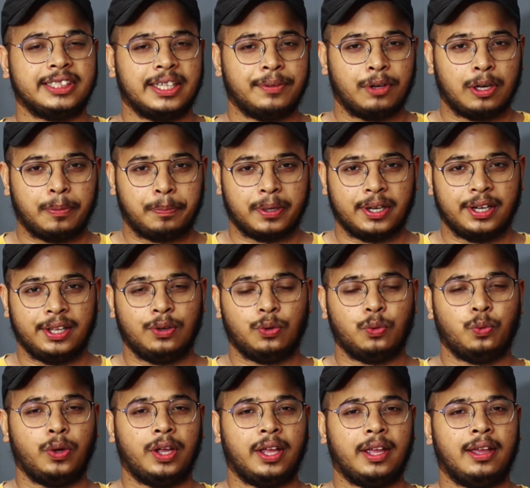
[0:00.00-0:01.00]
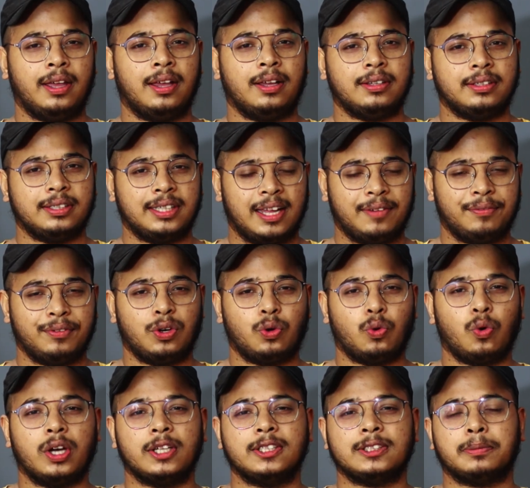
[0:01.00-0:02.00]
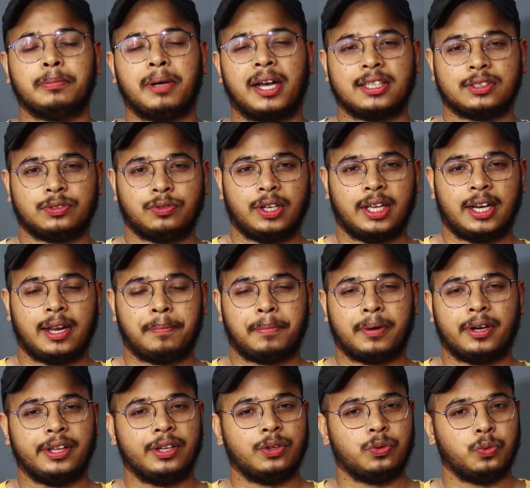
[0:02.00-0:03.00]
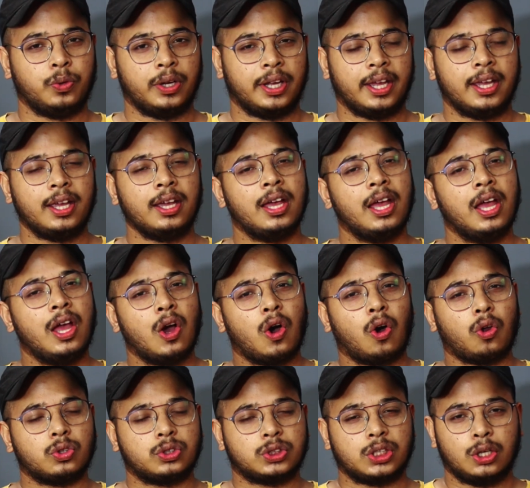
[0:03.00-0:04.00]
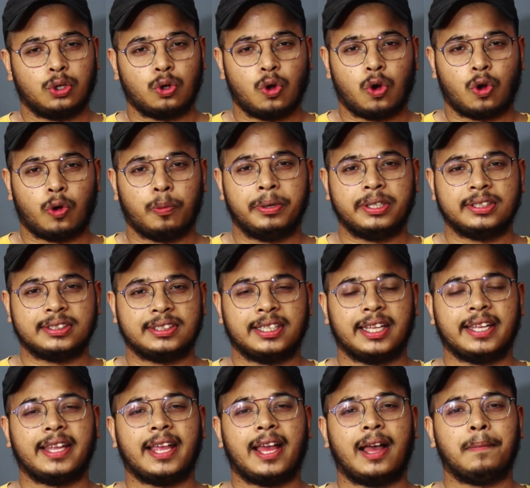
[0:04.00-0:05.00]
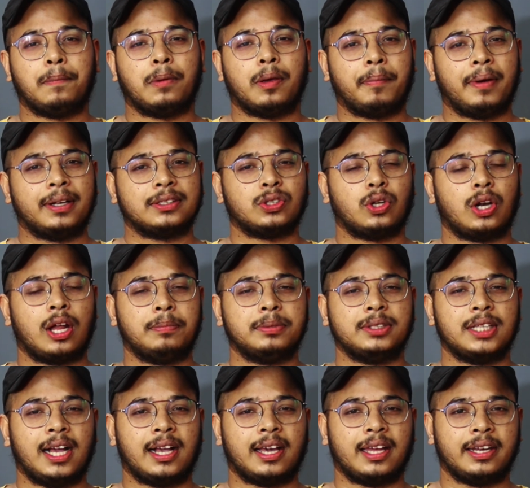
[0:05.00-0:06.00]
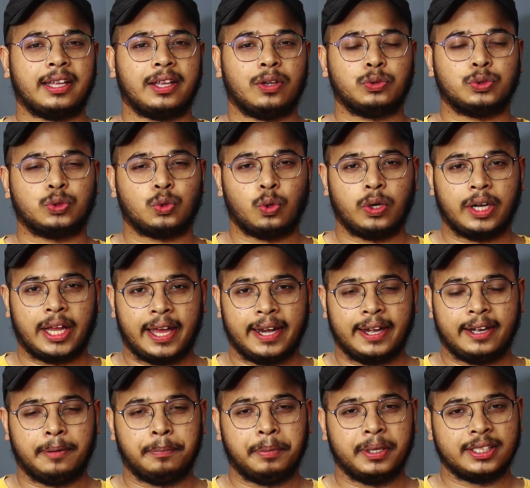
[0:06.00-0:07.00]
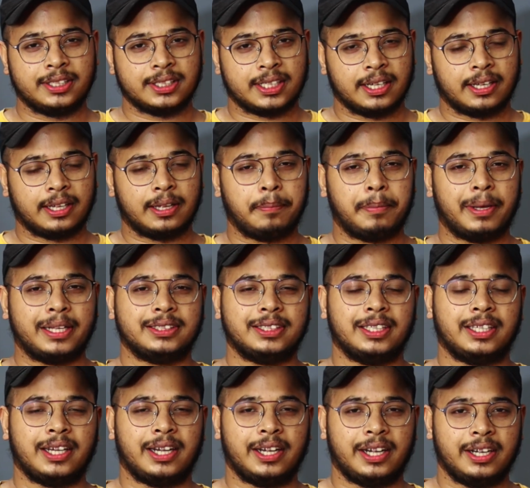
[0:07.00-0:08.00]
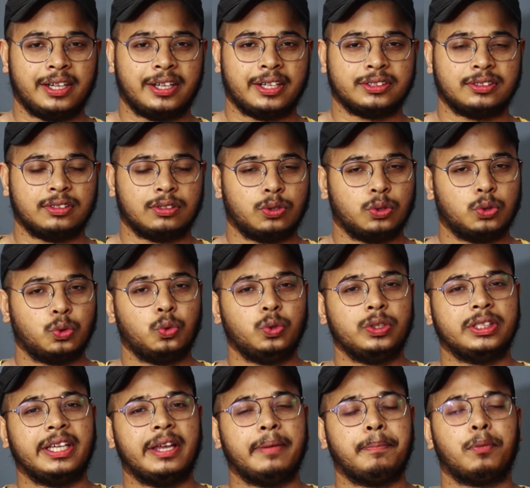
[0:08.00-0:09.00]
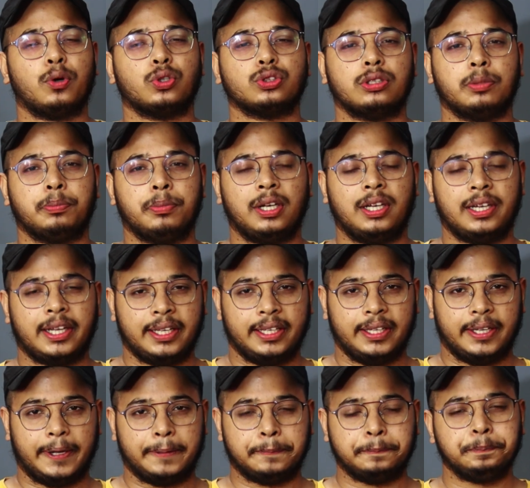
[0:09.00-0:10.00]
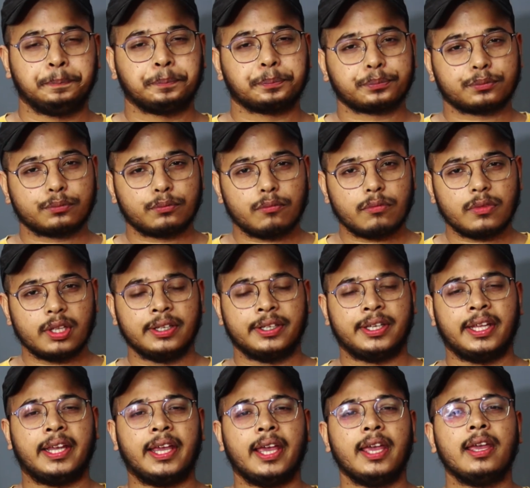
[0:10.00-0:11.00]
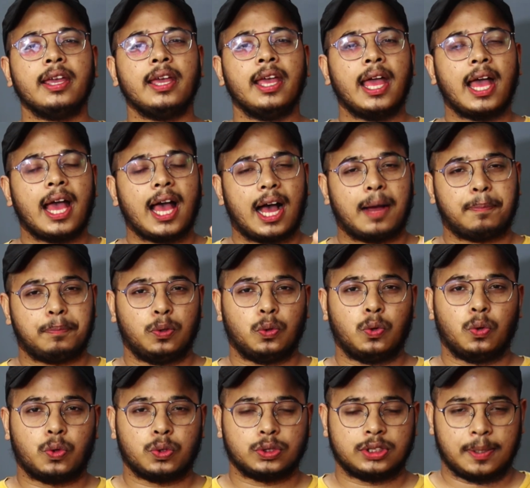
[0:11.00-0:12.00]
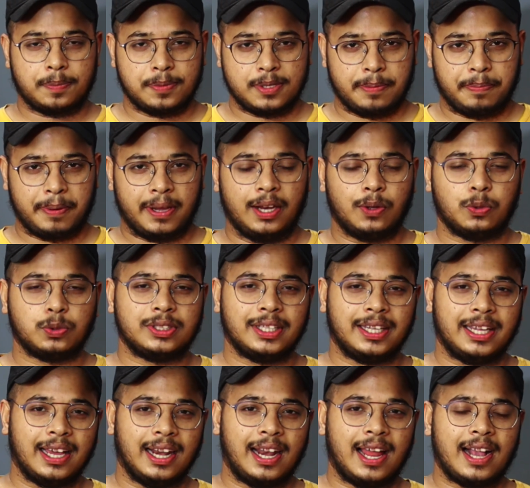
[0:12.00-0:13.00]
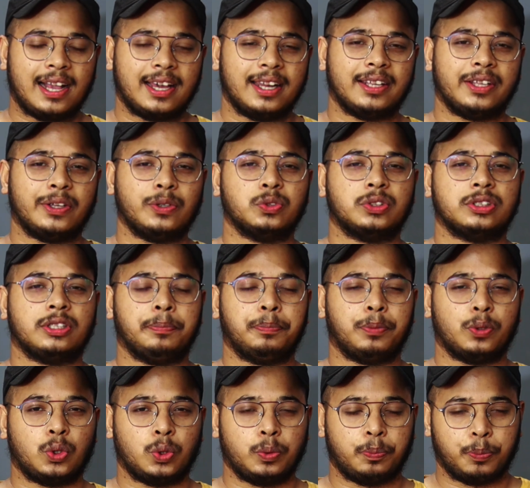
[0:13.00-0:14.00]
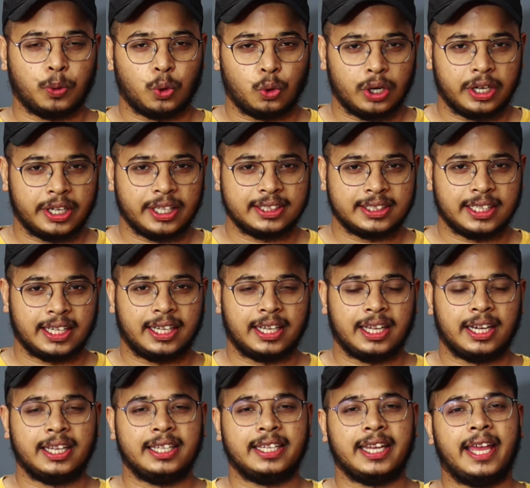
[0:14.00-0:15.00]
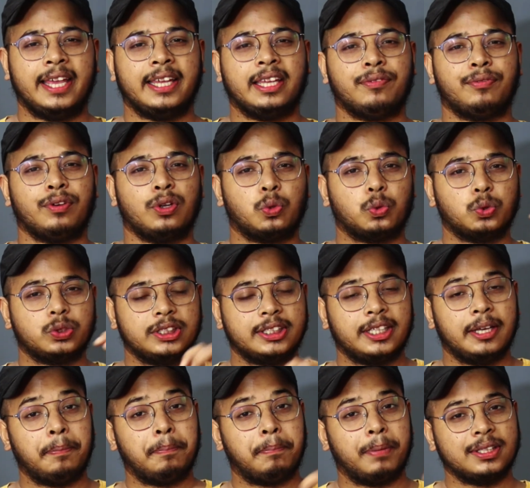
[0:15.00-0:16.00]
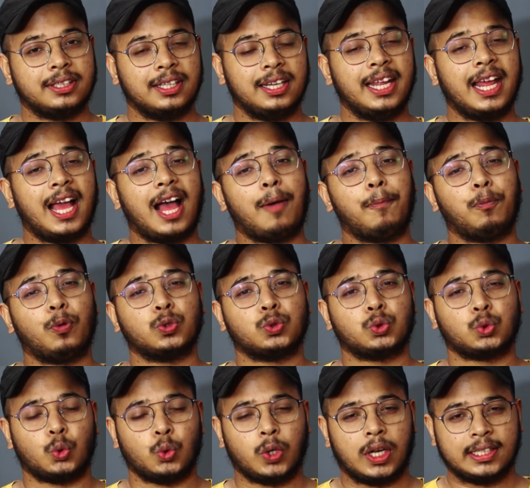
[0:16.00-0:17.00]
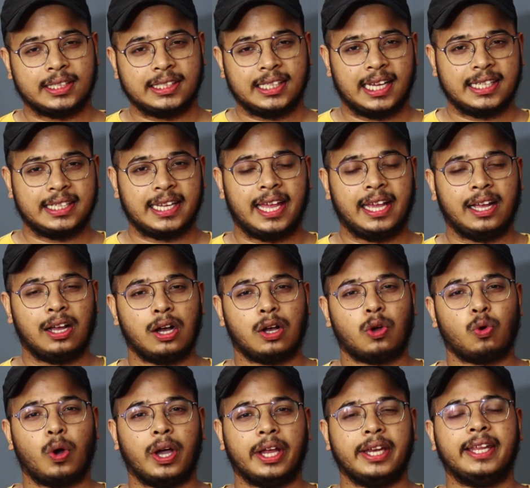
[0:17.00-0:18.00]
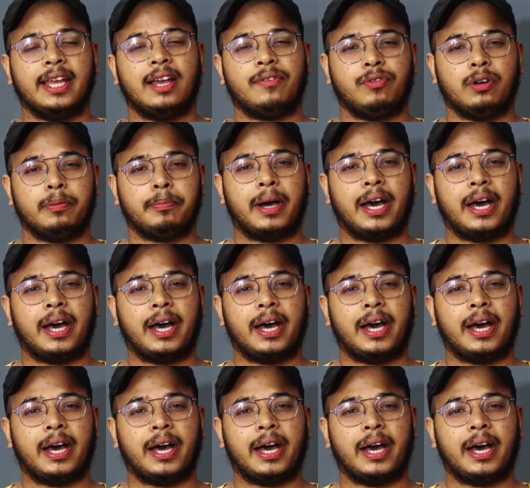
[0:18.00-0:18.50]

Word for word: जेवर पड़े हुए हैं या फिर कॉइन्स बार्स वगैरह पड़े हुए हैं और उसके डॉक्यूमेंट्स नहीं है आपके पास और आप जा करके उसको डायरेक्ट बेच करके पैसे क्रेडिट कर सको तो ये पॉसिबल नहीं है ठीक है आप लोगों को सबसे पहले उसे गला करके उसकी प्योरिटी चेक करी जाएगी फिर उसके बदले आपको सोना दिया जाएगा क्वाइन या फिर